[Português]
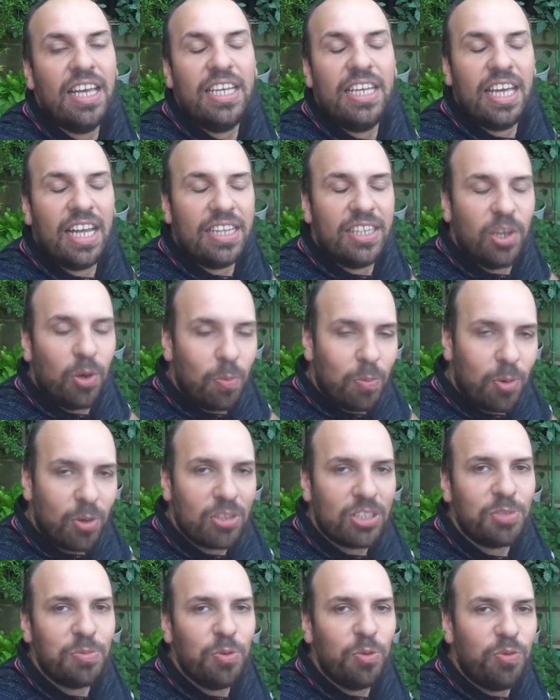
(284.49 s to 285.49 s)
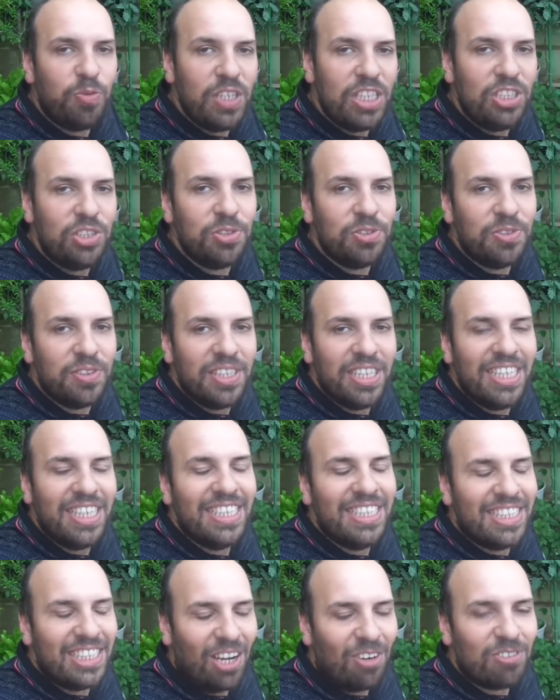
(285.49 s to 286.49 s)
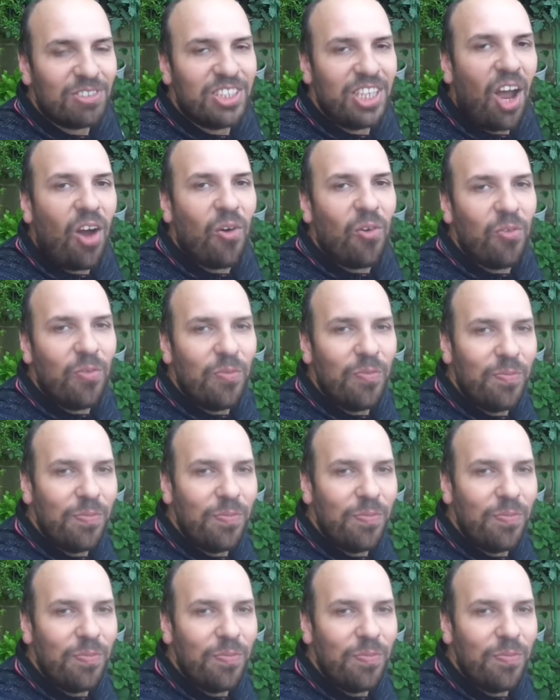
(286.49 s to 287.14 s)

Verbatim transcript: E até o próximo vídeo. Tchau, tchau!